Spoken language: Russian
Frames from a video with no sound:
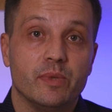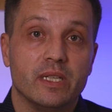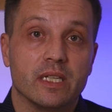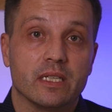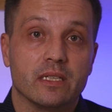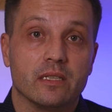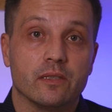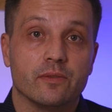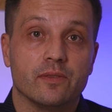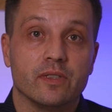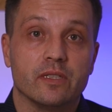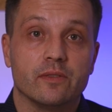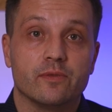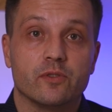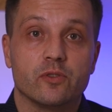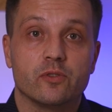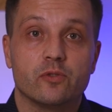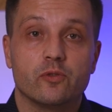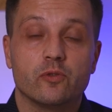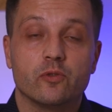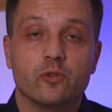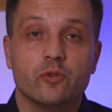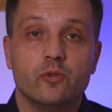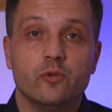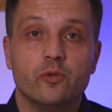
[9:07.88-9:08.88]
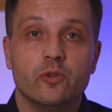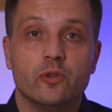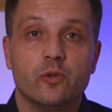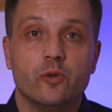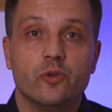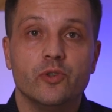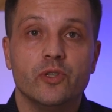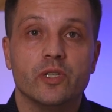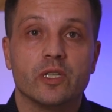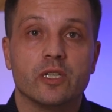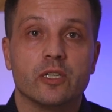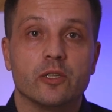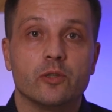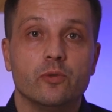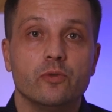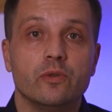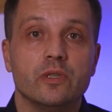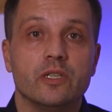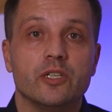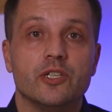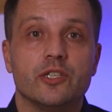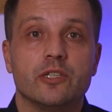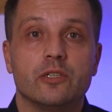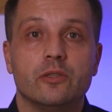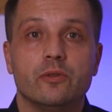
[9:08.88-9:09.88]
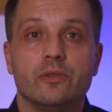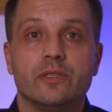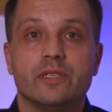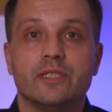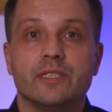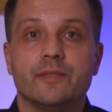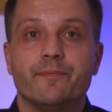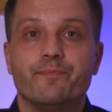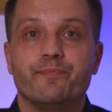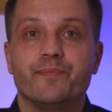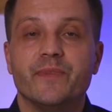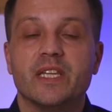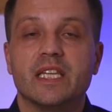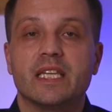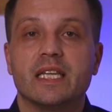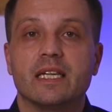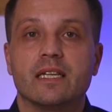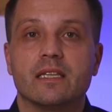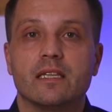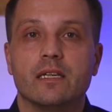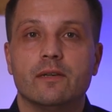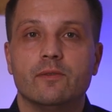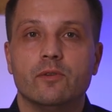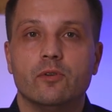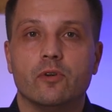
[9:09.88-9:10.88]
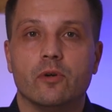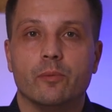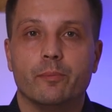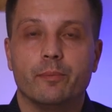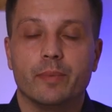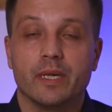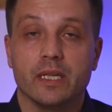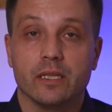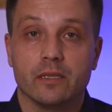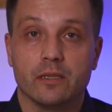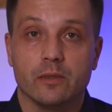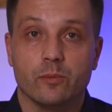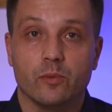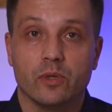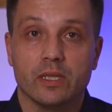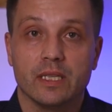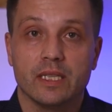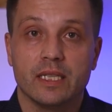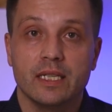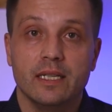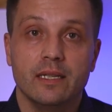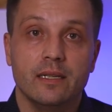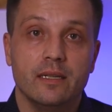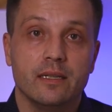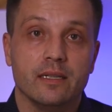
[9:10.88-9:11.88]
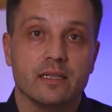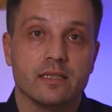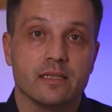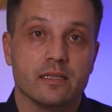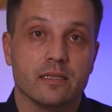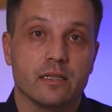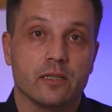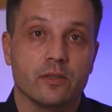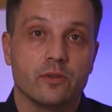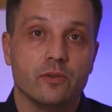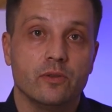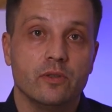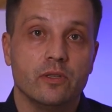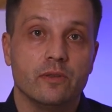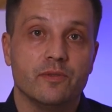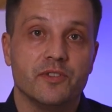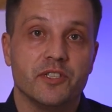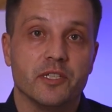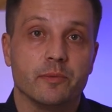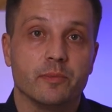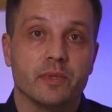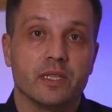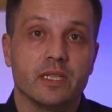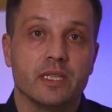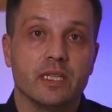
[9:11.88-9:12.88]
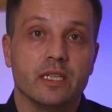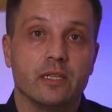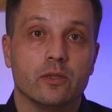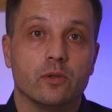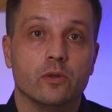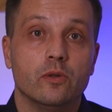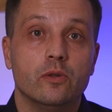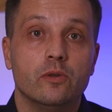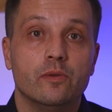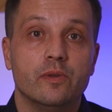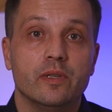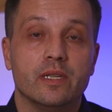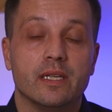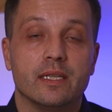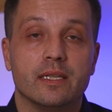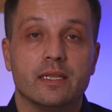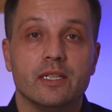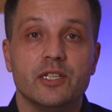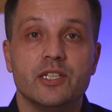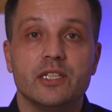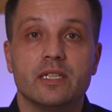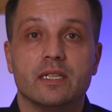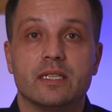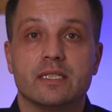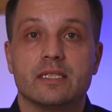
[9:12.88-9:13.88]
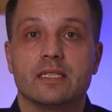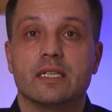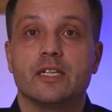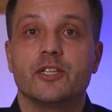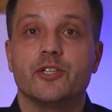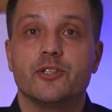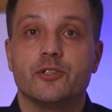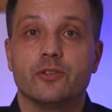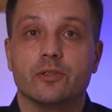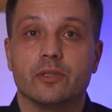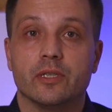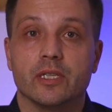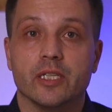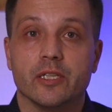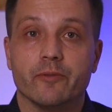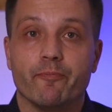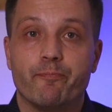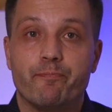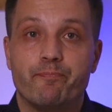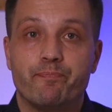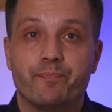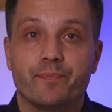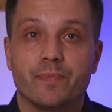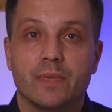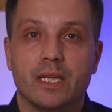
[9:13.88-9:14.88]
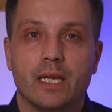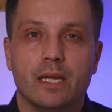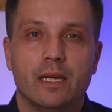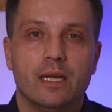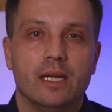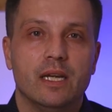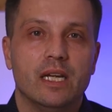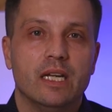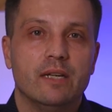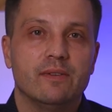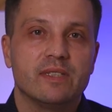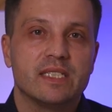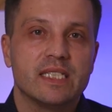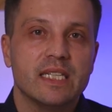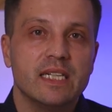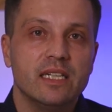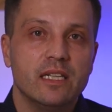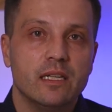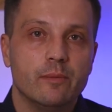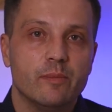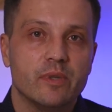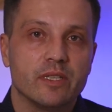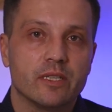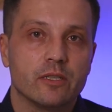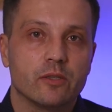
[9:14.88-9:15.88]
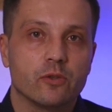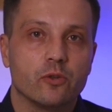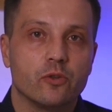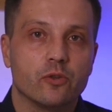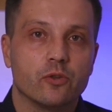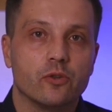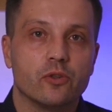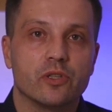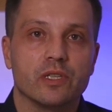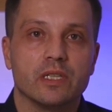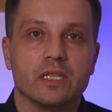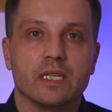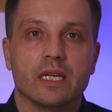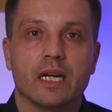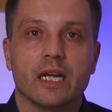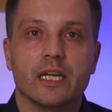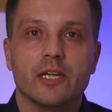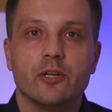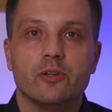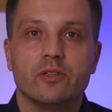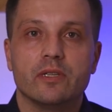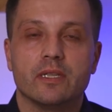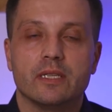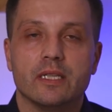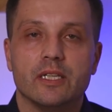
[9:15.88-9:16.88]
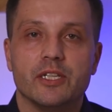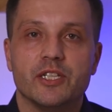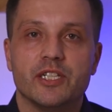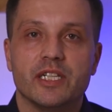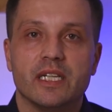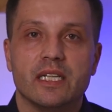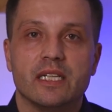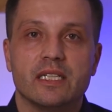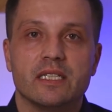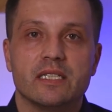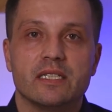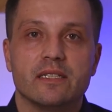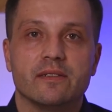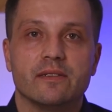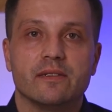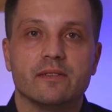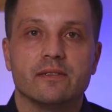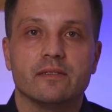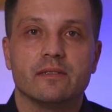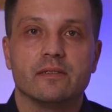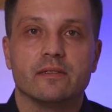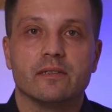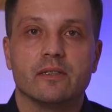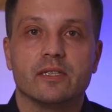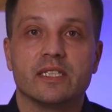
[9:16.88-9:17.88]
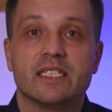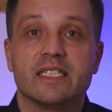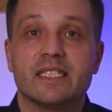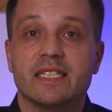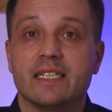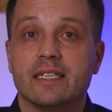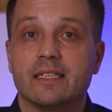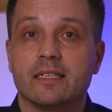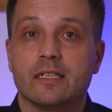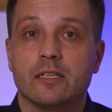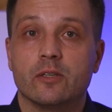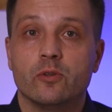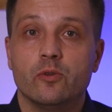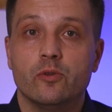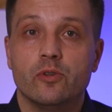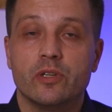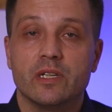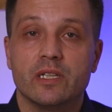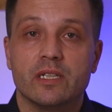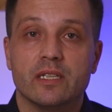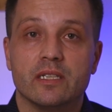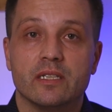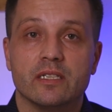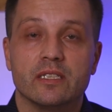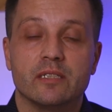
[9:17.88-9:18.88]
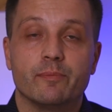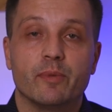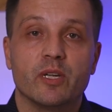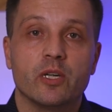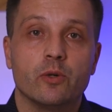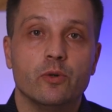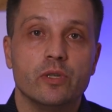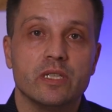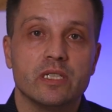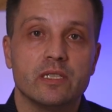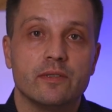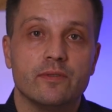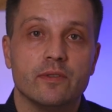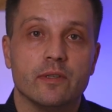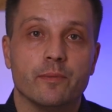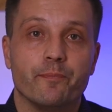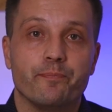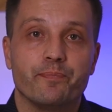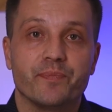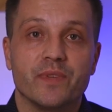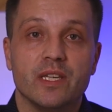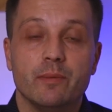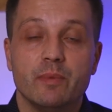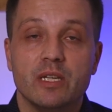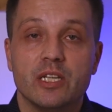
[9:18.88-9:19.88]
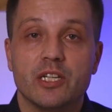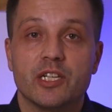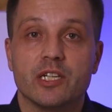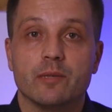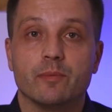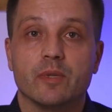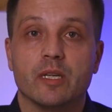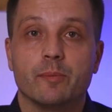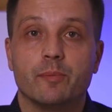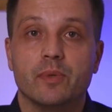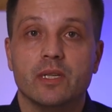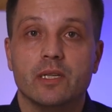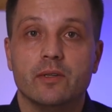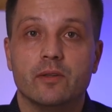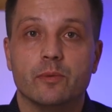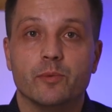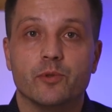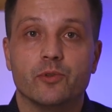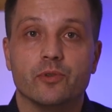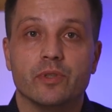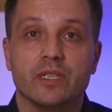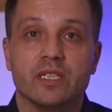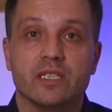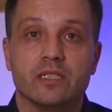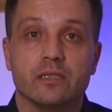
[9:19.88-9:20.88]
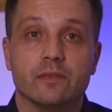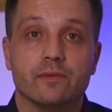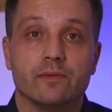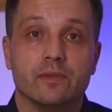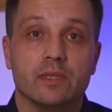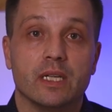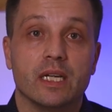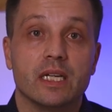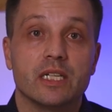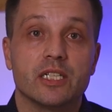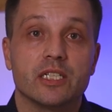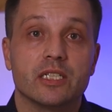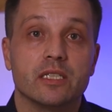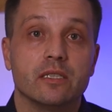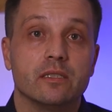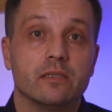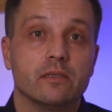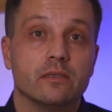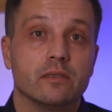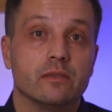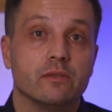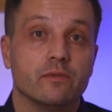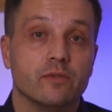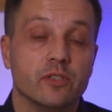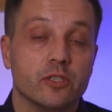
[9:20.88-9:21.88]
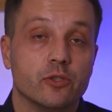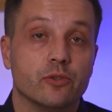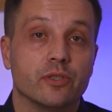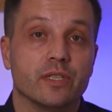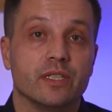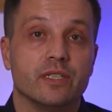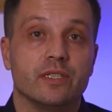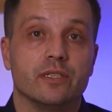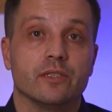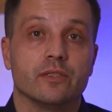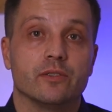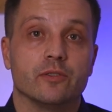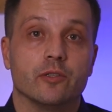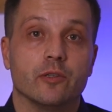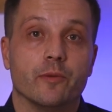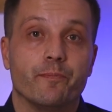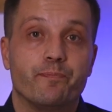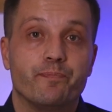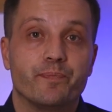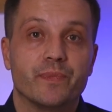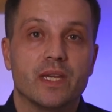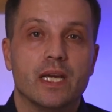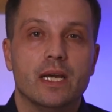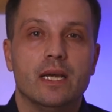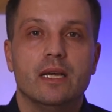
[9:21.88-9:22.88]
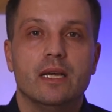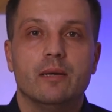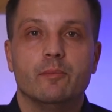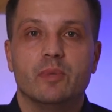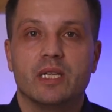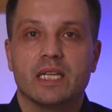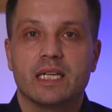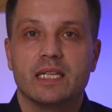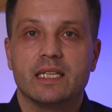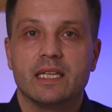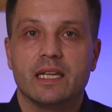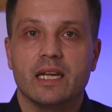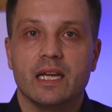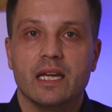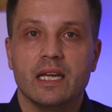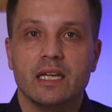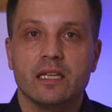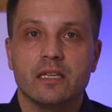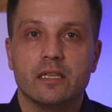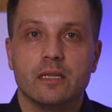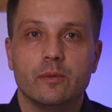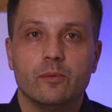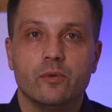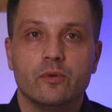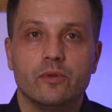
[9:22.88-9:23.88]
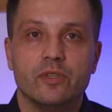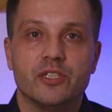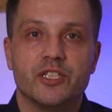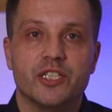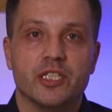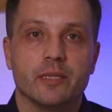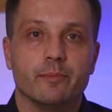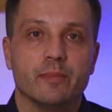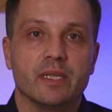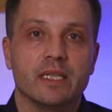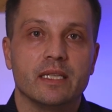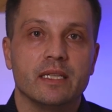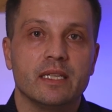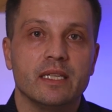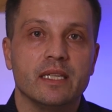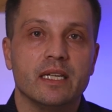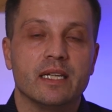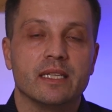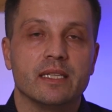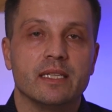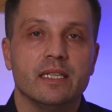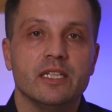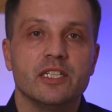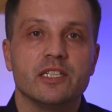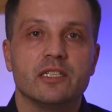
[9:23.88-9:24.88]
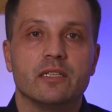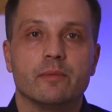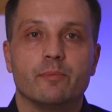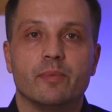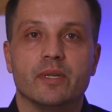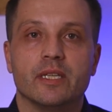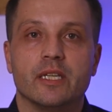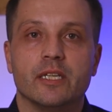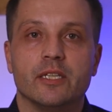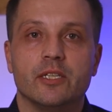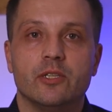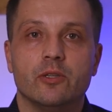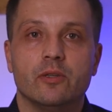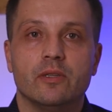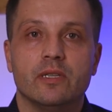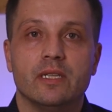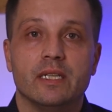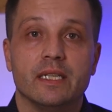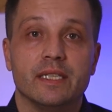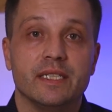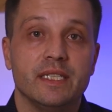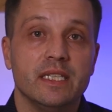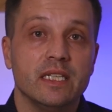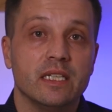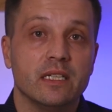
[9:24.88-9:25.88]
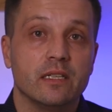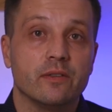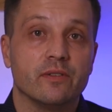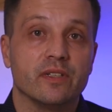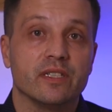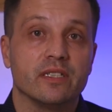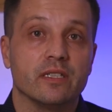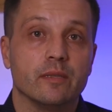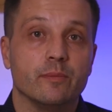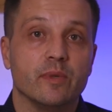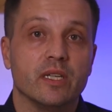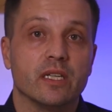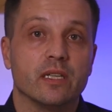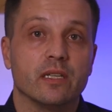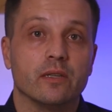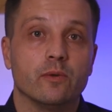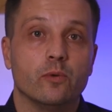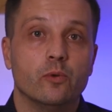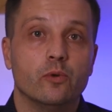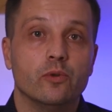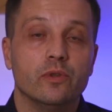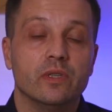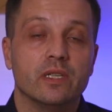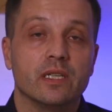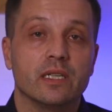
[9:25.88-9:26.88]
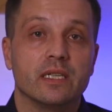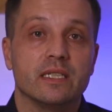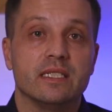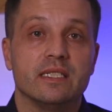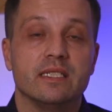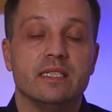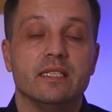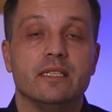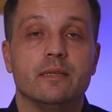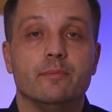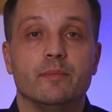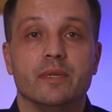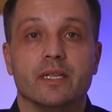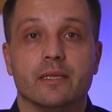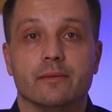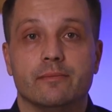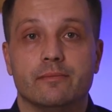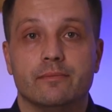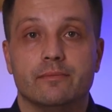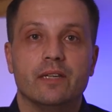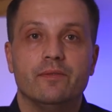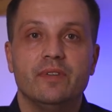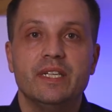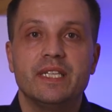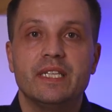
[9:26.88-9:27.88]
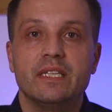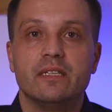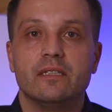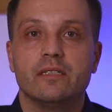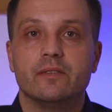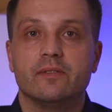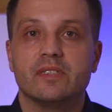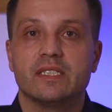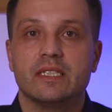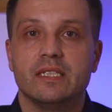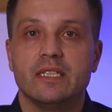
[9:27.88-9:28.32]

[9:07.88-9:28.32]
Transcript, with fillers: объектов инфраструктуры отдыха тут началось не так давно, поэтому отели и санатории в Джимете новые, отлично оснащенные. В целом этот курортный район отличается э, от центра города спокойствием и меньшим наплывом туристов, даже высокий сезон. Благодаря этому Джимете отлично подойдет для тихого семейного отдыха с детьми. Витязева